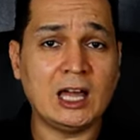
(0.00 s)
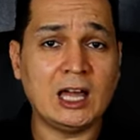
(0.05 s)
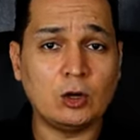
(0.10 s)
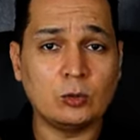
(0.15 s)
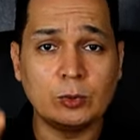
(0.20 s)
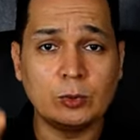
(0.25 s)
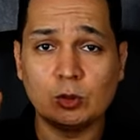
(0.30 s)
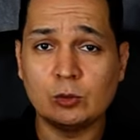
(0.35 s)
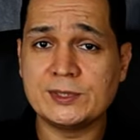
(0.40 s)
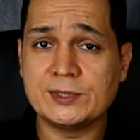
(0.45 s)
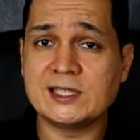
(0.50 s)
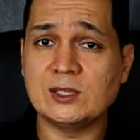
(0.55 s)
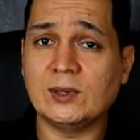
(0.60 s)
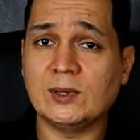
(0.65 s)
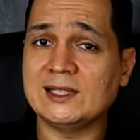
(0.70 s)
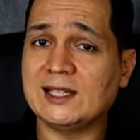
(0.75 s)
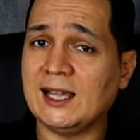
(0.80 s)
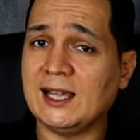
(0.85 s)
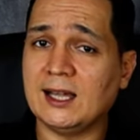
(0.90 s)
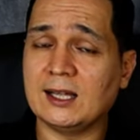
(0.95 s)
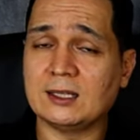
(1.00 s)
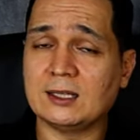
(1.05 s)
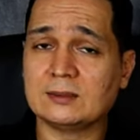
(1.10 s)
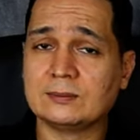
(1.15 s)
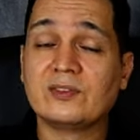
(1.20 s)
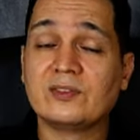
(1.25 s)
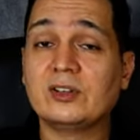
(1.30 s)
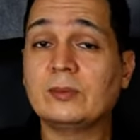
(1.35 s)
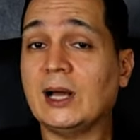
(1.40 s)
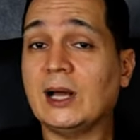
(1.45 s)
أو بيوبسي ولا لأ
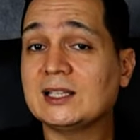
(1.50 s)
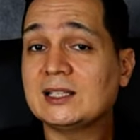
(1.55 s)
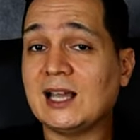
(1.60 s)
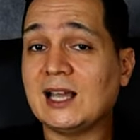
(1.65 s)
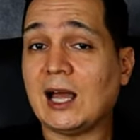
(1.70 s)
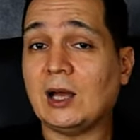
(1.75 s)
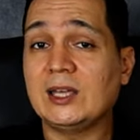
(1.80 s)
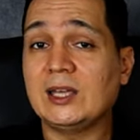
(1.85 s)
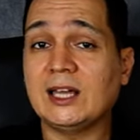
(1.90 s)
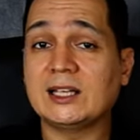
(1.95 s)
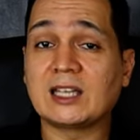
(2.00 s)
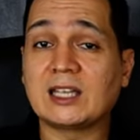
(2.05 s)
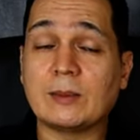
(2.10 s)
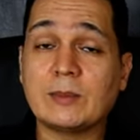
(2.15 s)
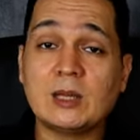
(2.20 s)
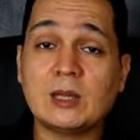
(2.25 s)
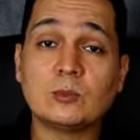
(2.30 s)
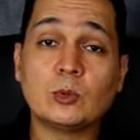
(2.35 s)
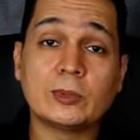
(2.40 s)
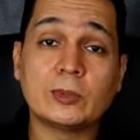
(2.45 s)
في بعض الأحيان كمان